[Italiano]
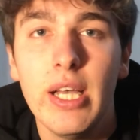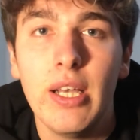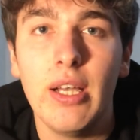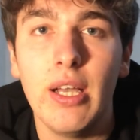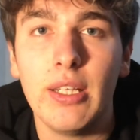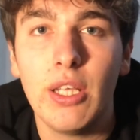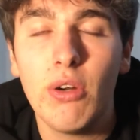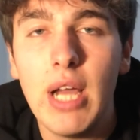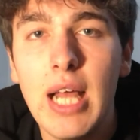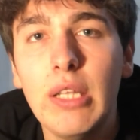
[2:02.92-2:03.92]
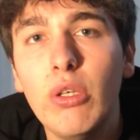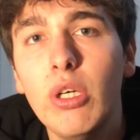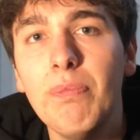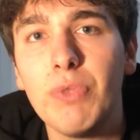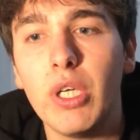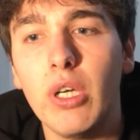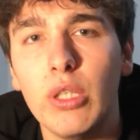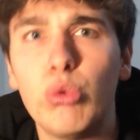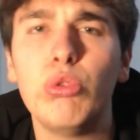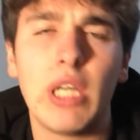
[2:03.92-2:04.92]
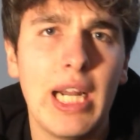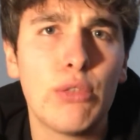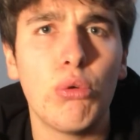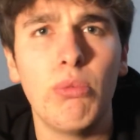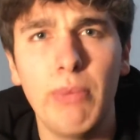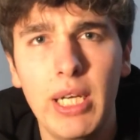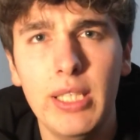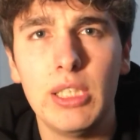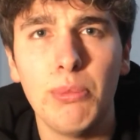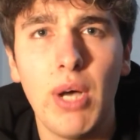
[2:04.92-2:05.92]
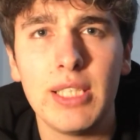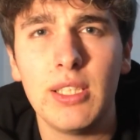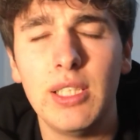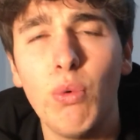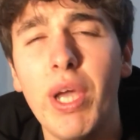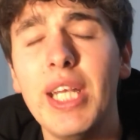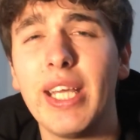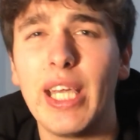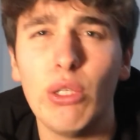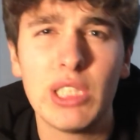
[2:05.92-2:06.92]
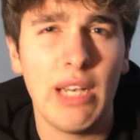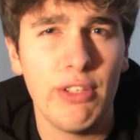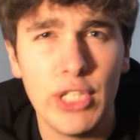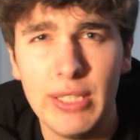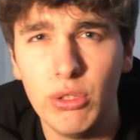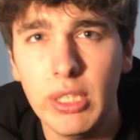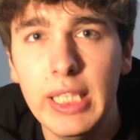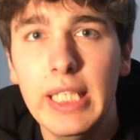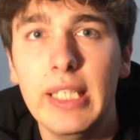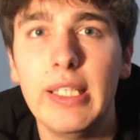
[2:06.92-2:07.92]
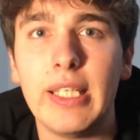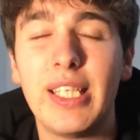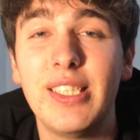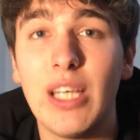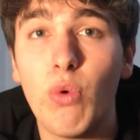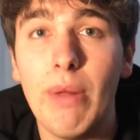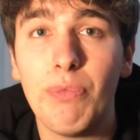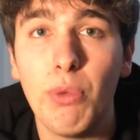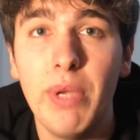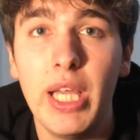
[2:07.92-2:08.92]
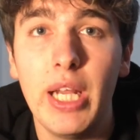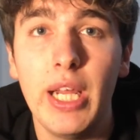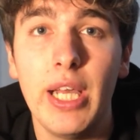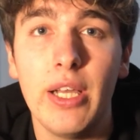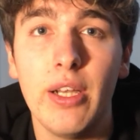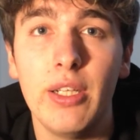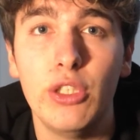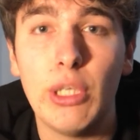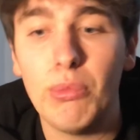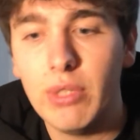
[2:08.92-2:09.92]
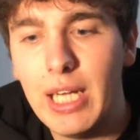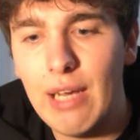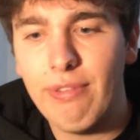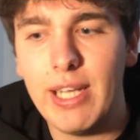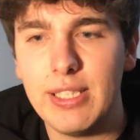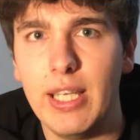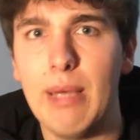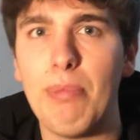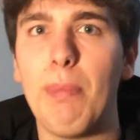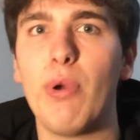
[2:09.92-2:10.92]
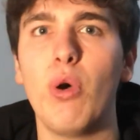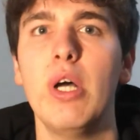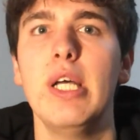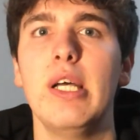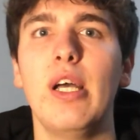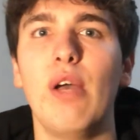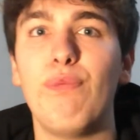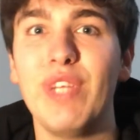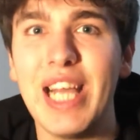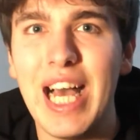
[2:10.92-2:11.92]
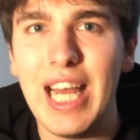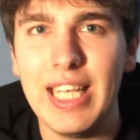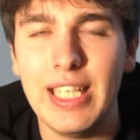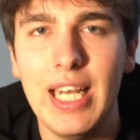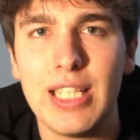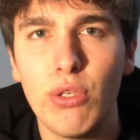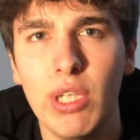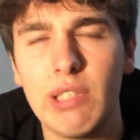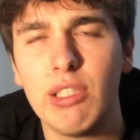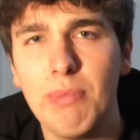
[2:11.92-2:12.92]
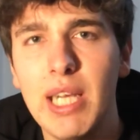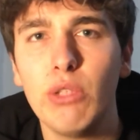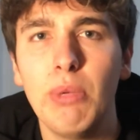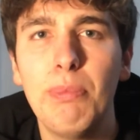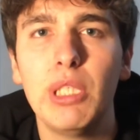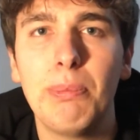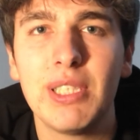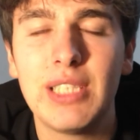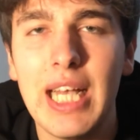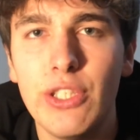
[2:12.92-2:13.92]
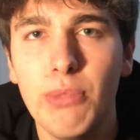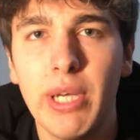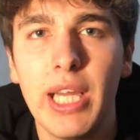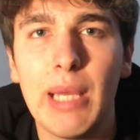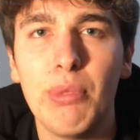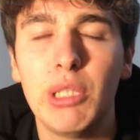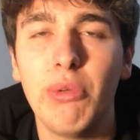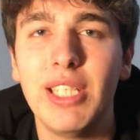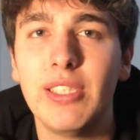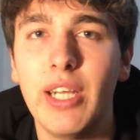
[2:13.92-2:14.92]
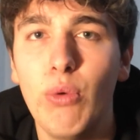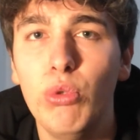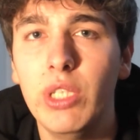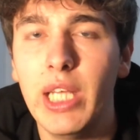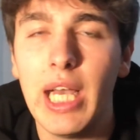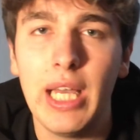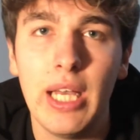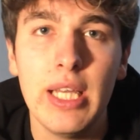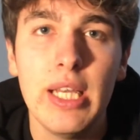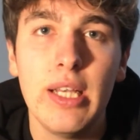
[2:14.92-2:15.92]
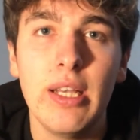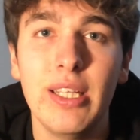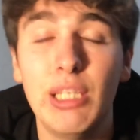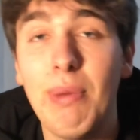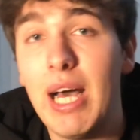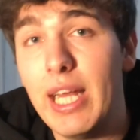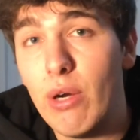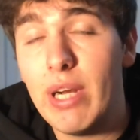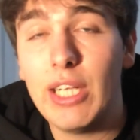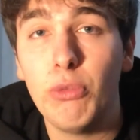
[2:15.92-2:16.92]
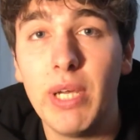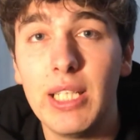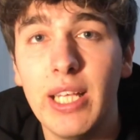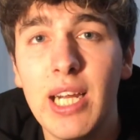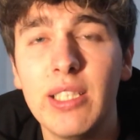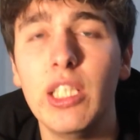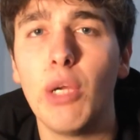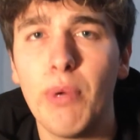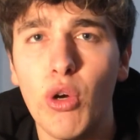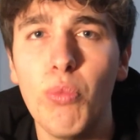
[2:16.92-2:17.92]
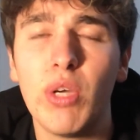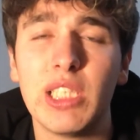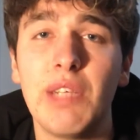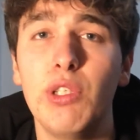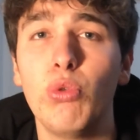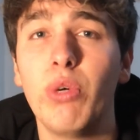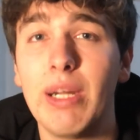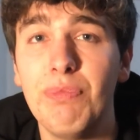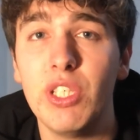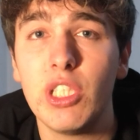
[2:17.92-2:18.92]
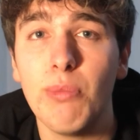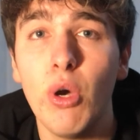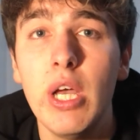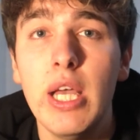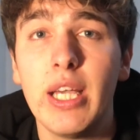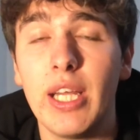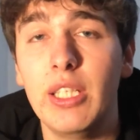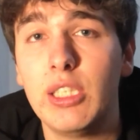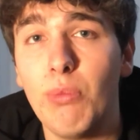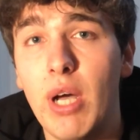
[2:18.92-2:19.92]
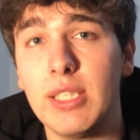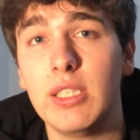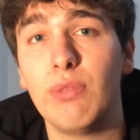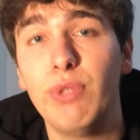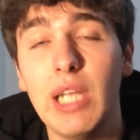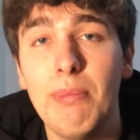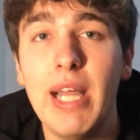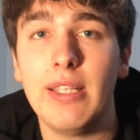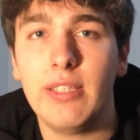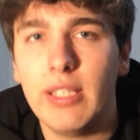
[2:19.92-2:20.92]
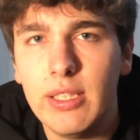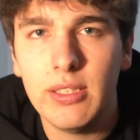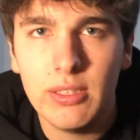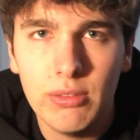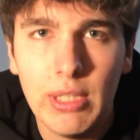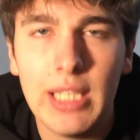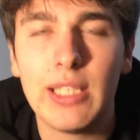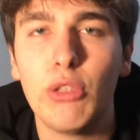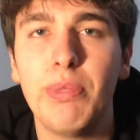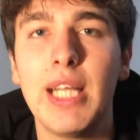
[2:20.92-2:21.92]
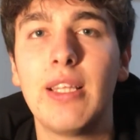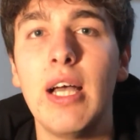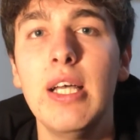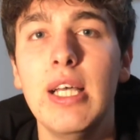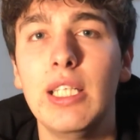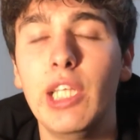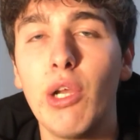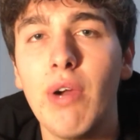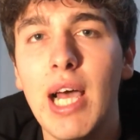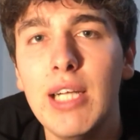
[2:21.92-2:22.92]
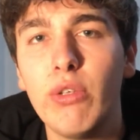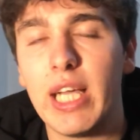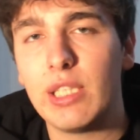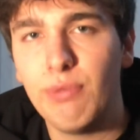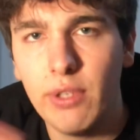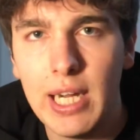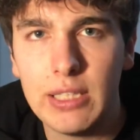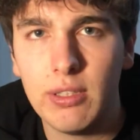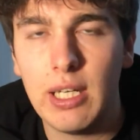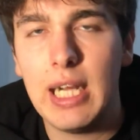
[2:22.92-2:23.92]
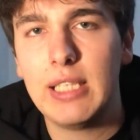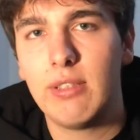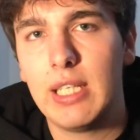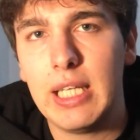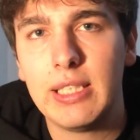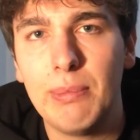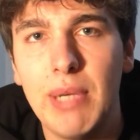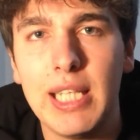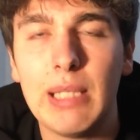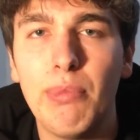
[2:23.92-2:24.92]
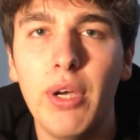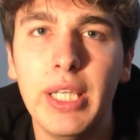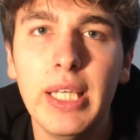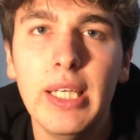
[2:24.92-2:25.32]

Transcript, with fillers: eh, di Ronaldo, su tra l'altro un bellissimo assist di Wayne Higuain che non stava facendo eh, chissà quanto bene eh, diciamo nella fase proprio eh, finale delle azioni stava sbagliando un bel po' di passaggi magari che potevano essere utili a eh, Dybala e Ronaldo per andare al tiro però comunque ha servito un grandissimo, grandissimo assist finalmente un'altra doppietta di Ronaldo che ha sfiorato tra l'altro la tripletta poi